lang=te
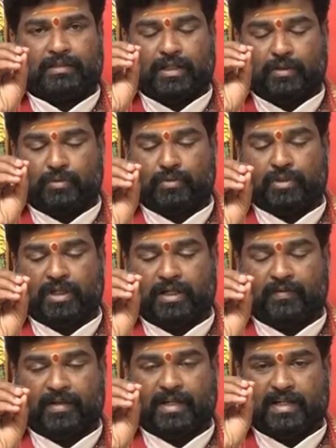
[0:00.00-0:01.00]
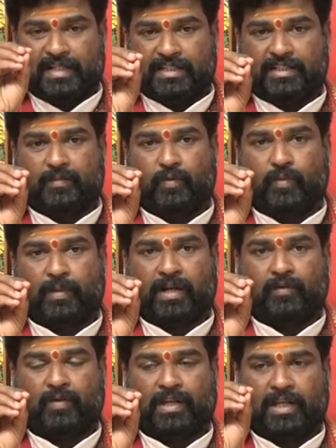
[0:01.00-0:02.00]
జరుగుతున్నటువంటి నష్టము
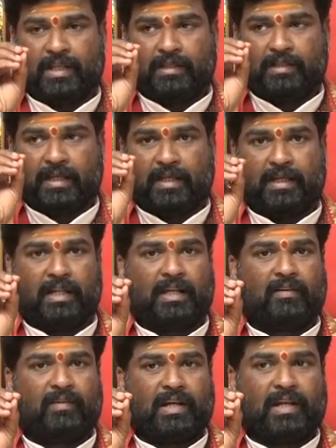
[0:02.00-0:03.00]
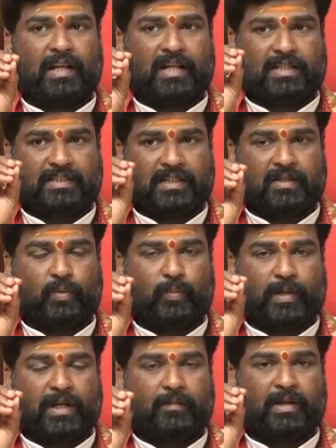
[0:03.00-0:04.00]
మనం ఏ దగ్గరికి వెళ్ళినా
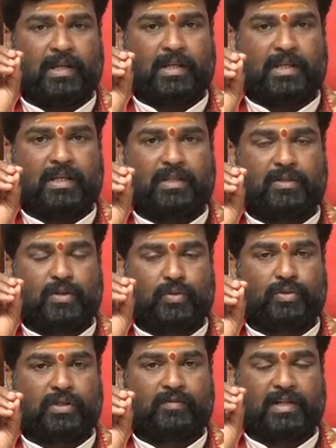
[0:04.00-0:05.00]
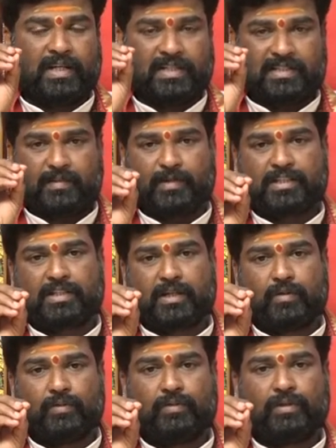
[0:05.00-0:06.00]
నష్టరూపేణ మనకి ఎదురవుతున్నటువంటి
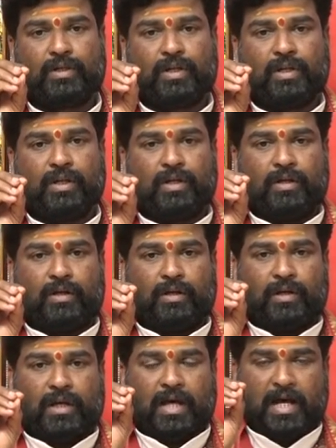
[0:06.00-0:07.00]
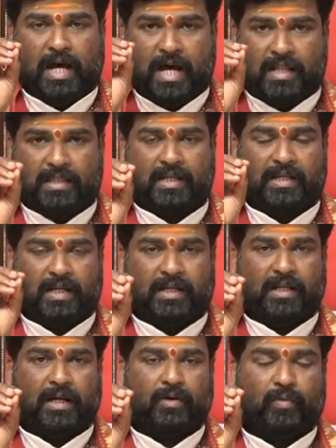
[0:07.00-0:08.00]
సమస్యలు
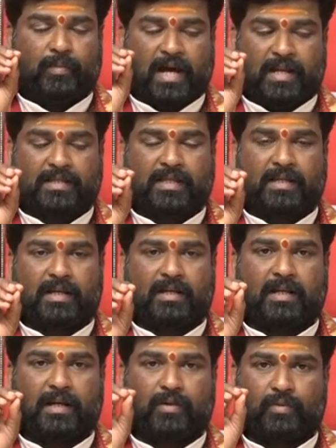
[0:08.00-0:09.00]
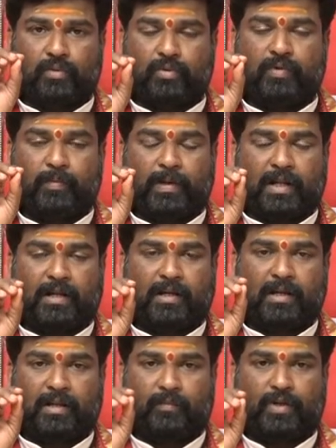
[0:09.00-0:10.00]
ఆర్థికంగాను మానసికంగాను కుటుంబ
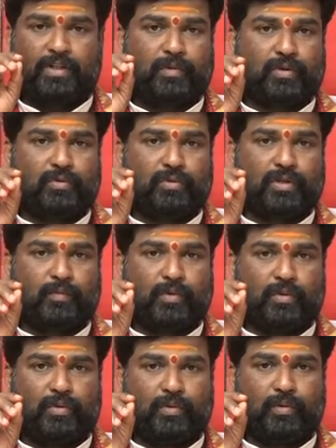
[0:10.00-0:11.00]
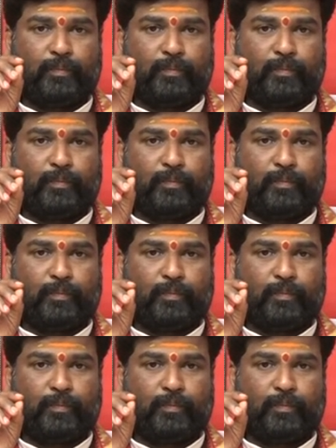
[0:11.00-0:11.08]
పరంగాను ఇబ్బంది పడుతున్నప్పుడు